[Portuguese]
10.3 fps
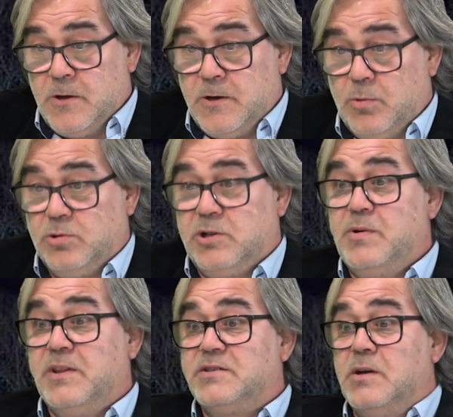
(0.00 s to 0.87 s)
na
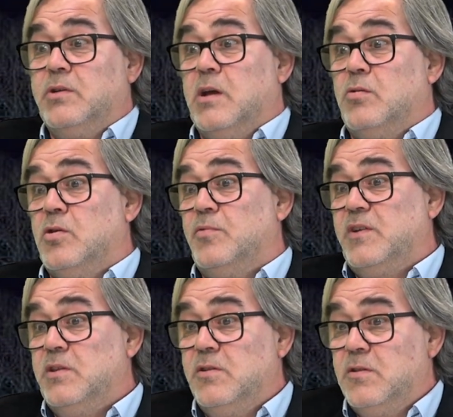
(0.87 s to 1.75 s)
última edição, que é o
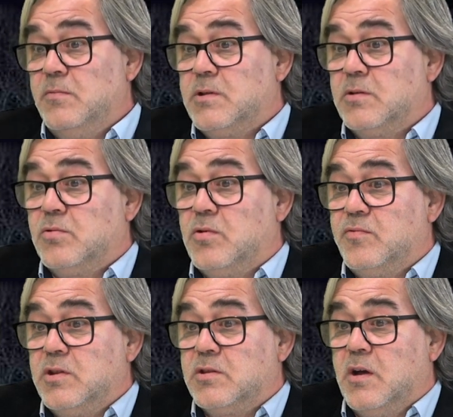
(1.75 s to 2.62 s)
Covid. Portanto, o
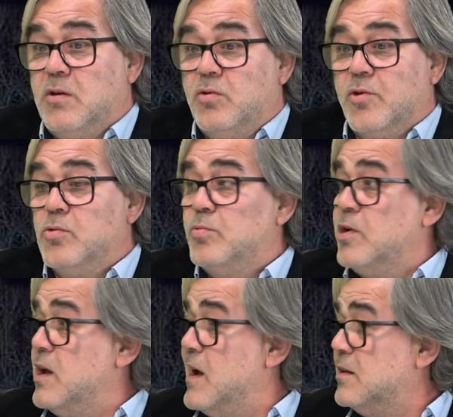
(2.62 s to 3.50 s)
Covid está ao
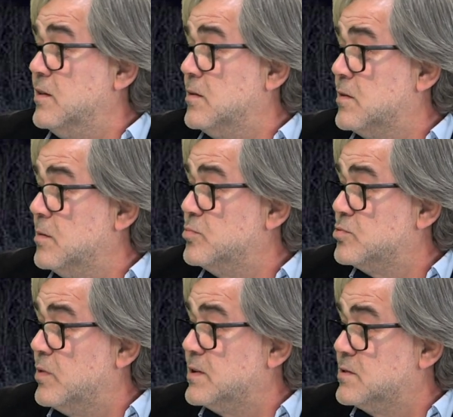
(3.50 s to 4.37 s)
rubro em Águeda,
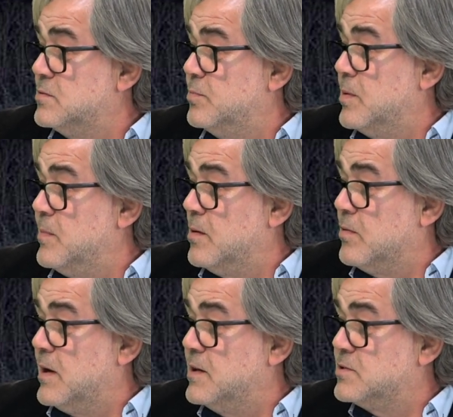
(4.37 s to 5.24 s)
estamos quase no primeiro
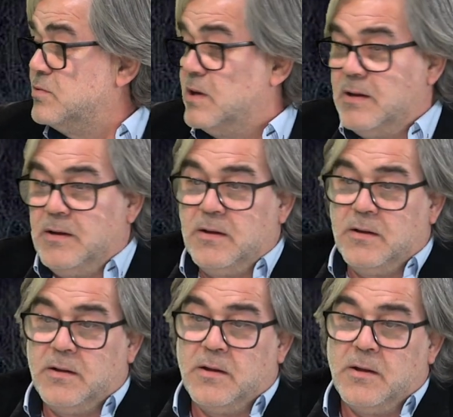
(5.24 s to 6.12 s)
lugar nacional,
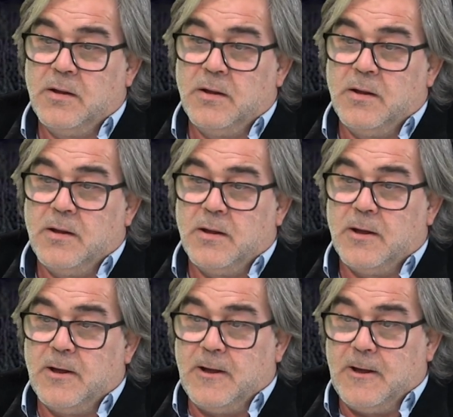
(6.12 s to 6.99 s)

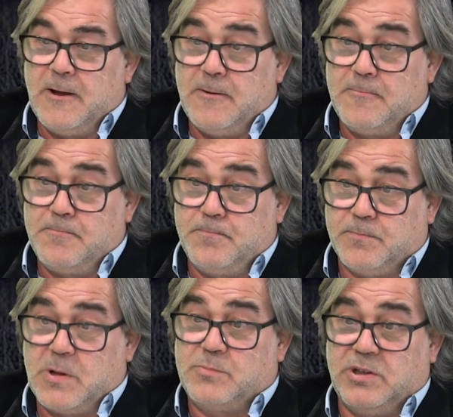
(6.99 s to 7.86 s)
um,
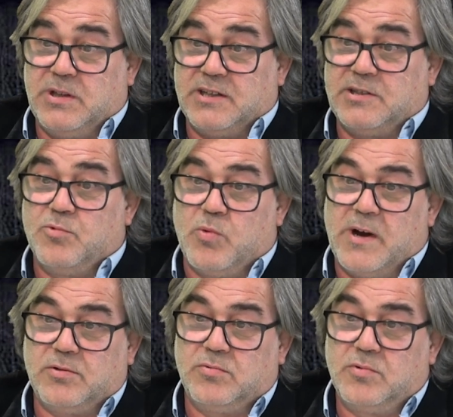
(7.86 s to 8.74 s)
estamos em 14,
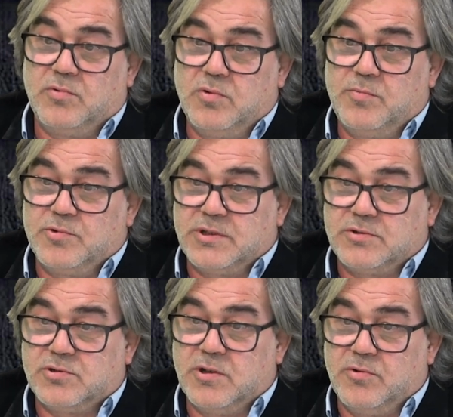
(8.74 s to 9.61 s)
com números
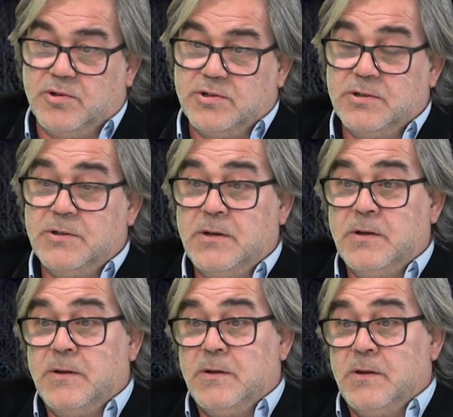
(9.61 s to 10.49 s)
assustadores.
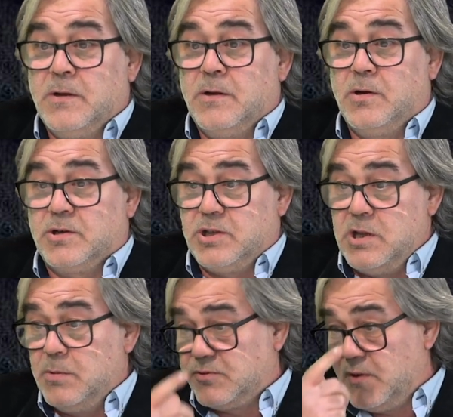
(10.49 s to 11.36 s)
Nós
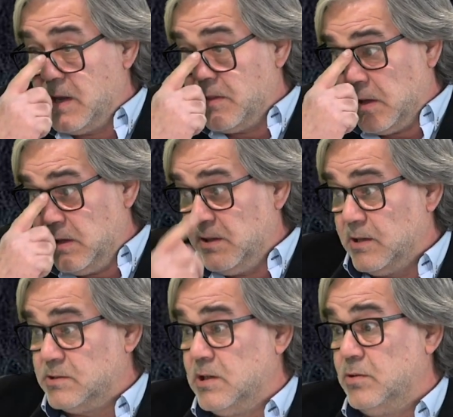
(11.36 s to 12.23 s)
tínhamos falado aqui
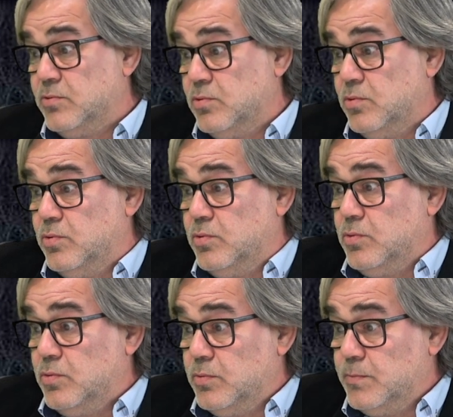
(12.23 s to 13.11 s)
da questão
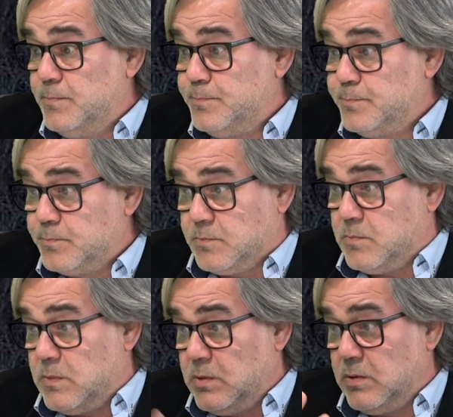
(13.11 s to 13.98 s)
do
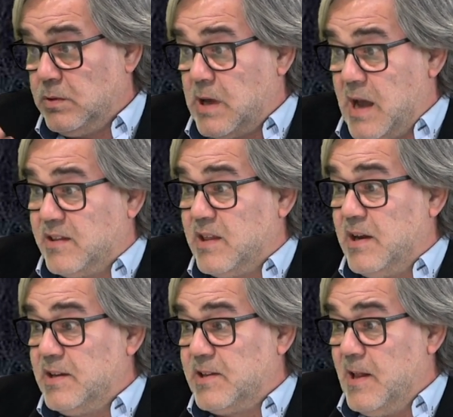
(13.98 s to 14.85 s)
Águeda
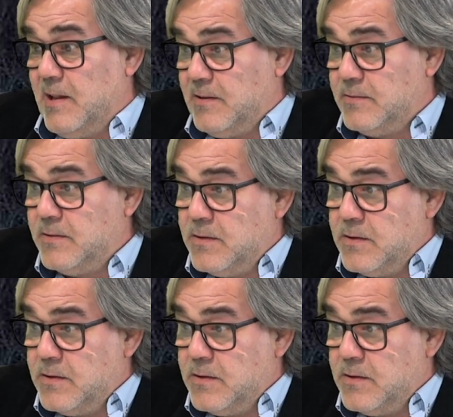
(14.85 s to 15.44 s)
é Natal,